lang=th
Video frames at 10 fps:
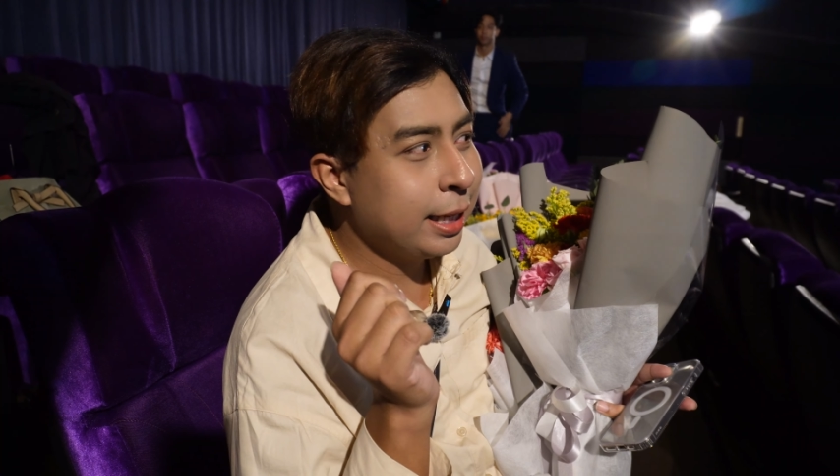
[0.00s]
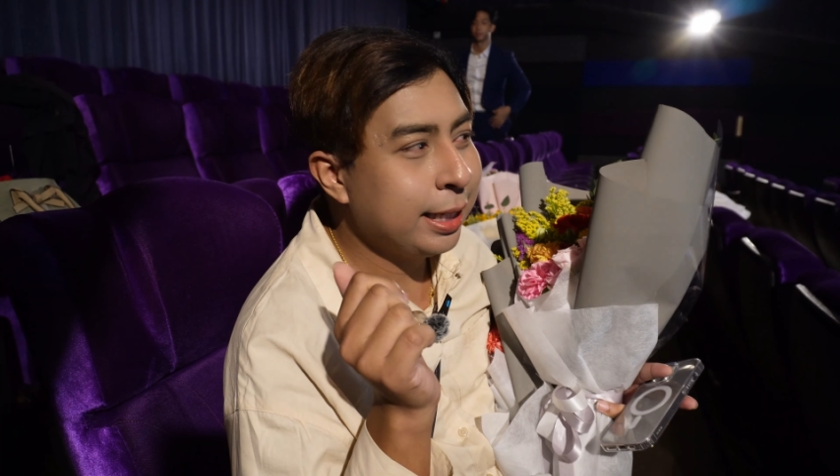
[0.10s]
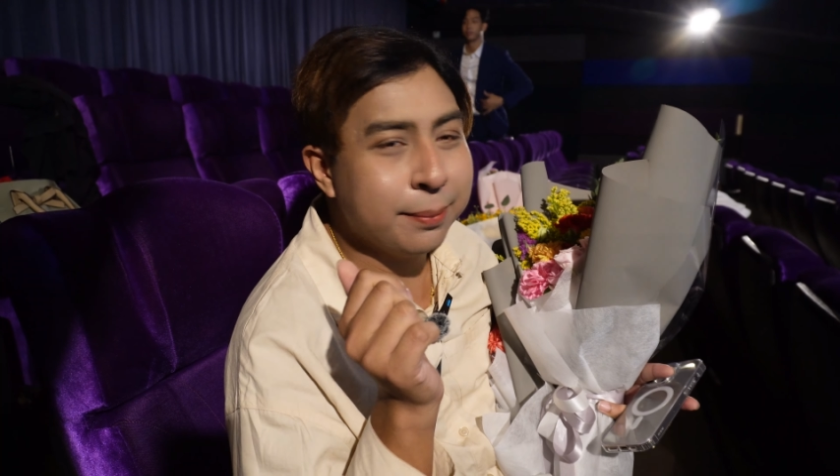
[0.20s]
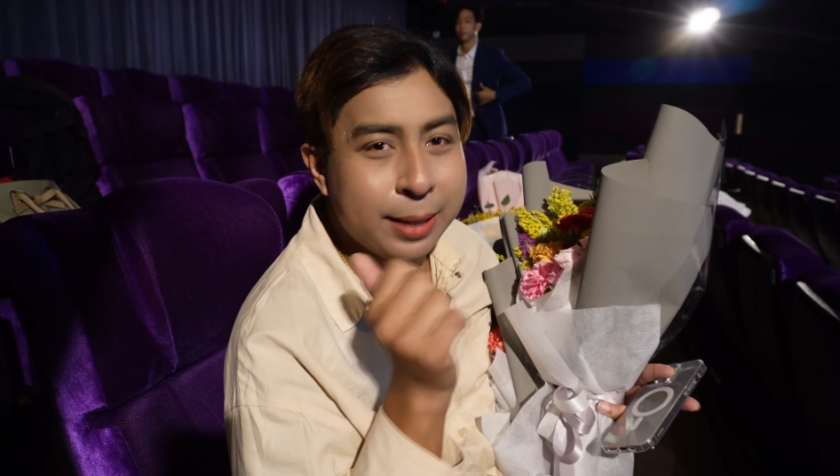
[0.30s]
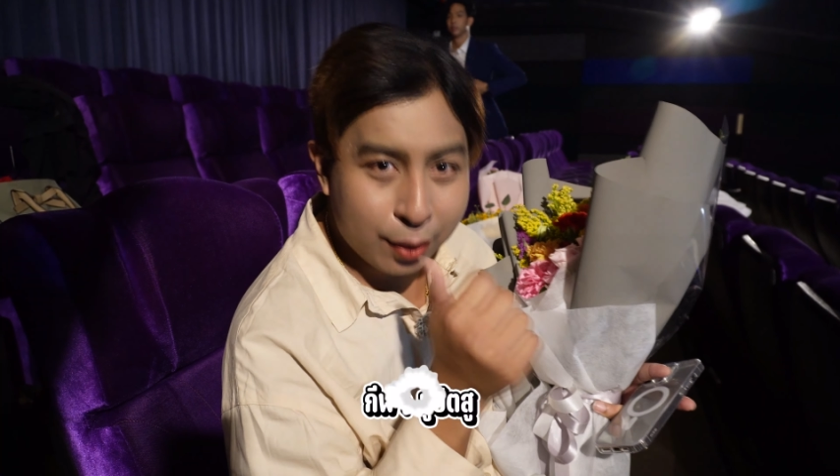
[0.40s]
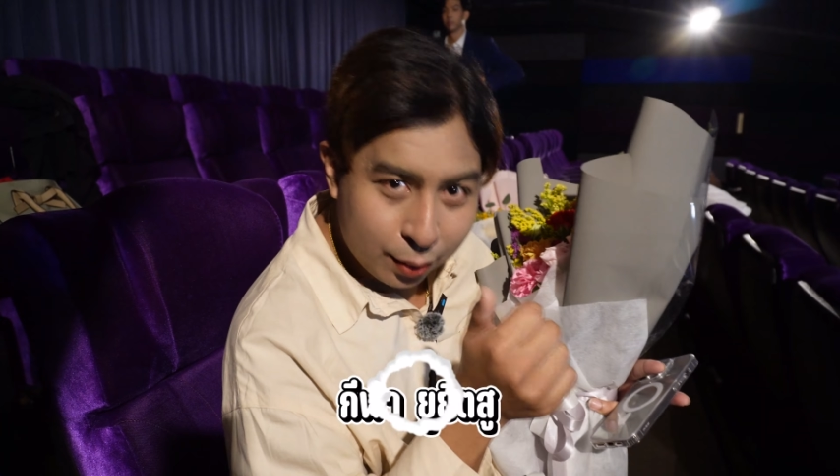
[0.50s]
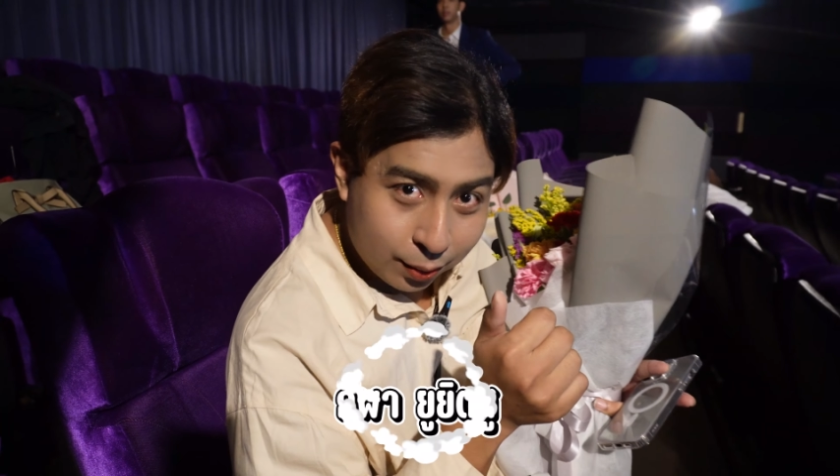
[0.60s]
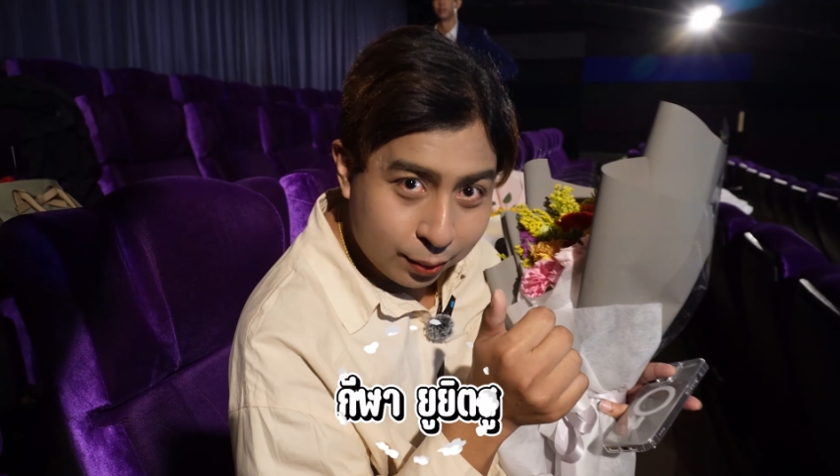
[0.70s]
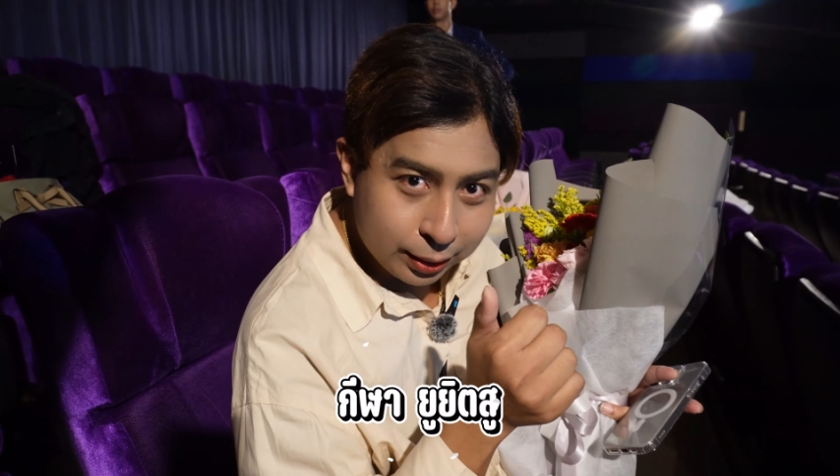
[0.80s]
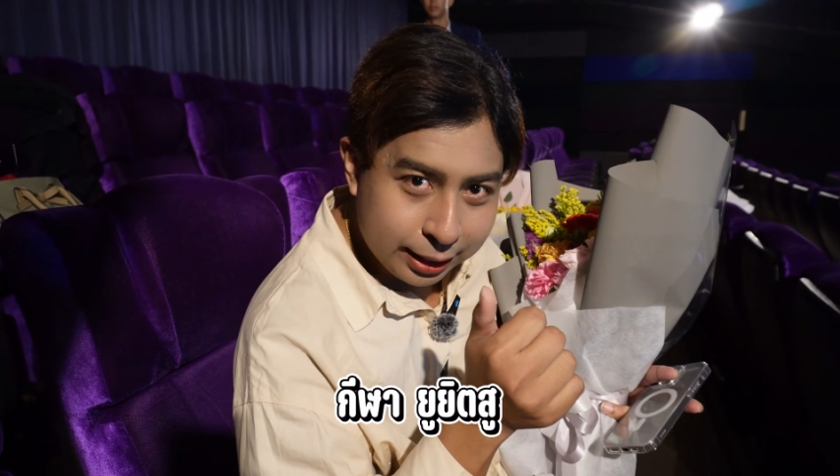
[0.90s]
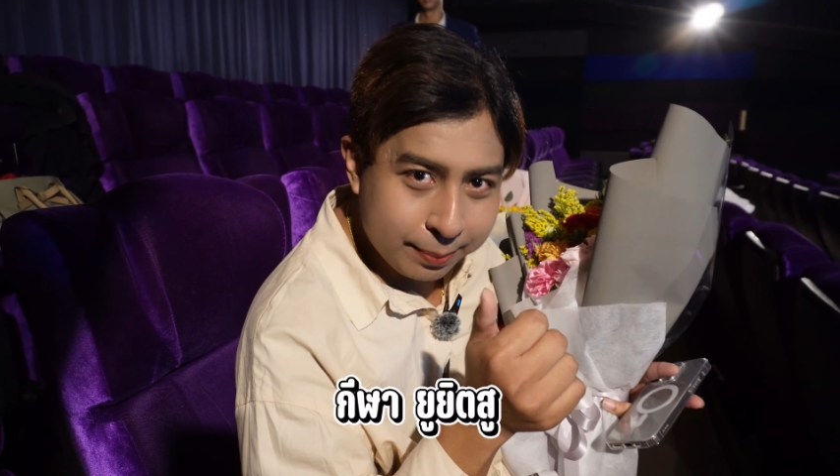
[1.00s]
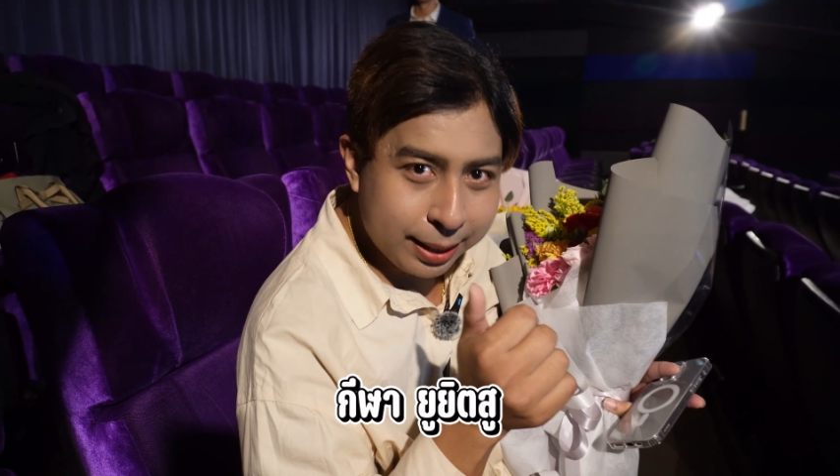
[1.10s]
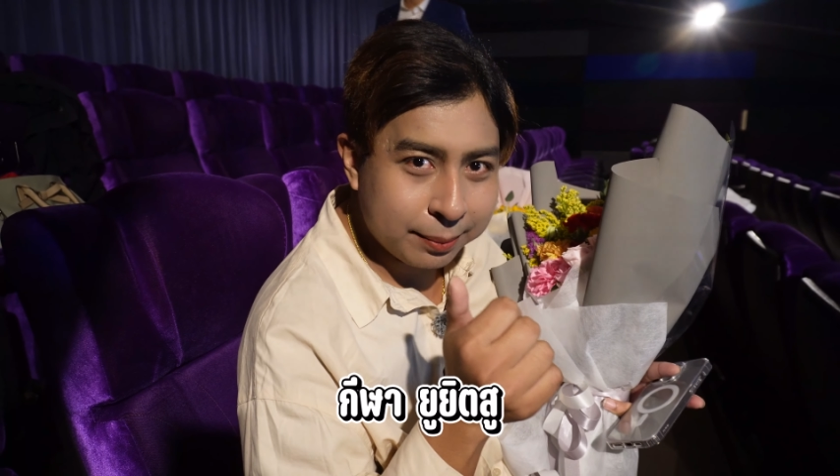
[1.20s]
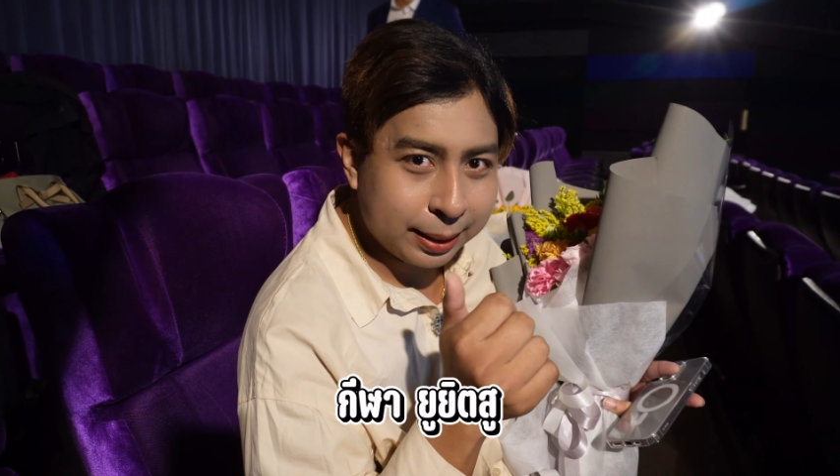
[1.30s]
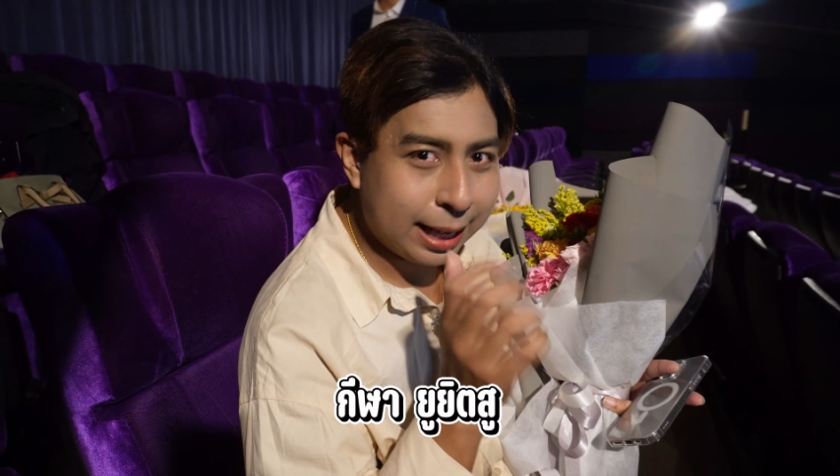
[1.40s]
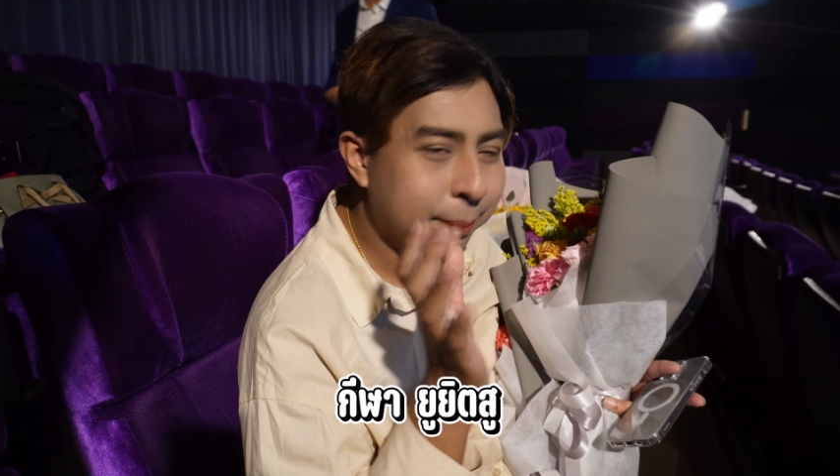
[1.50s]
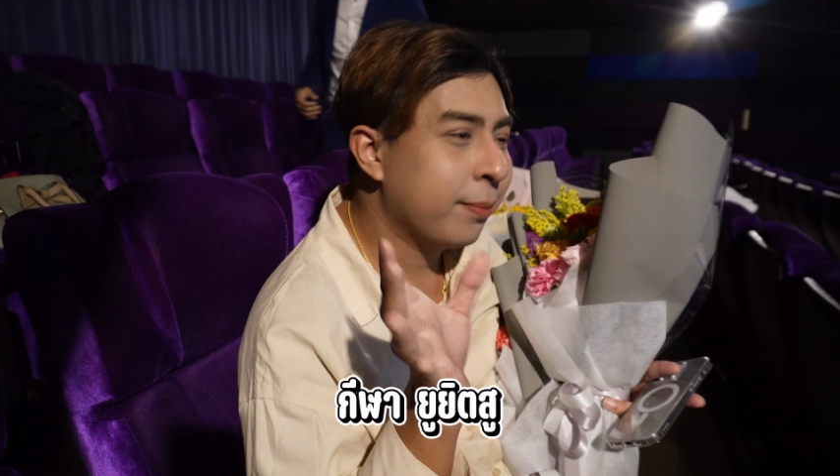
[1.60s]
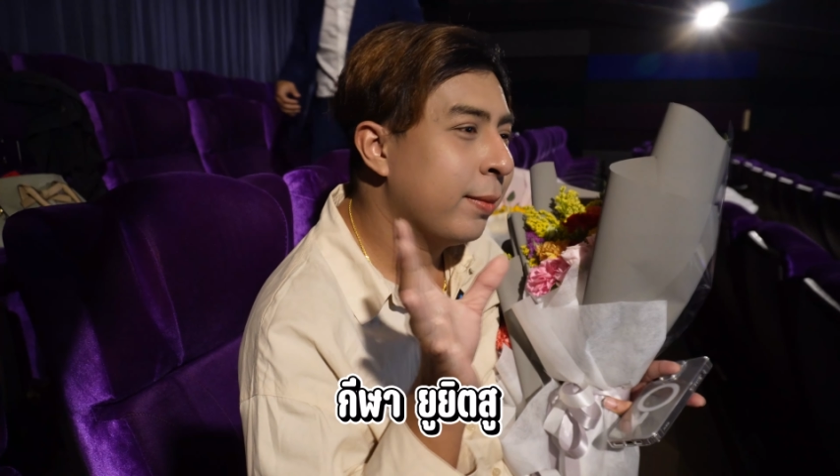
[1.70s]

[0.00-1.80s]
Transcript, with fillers: ทีมเทควันโดที่เป็นเหมือนกับ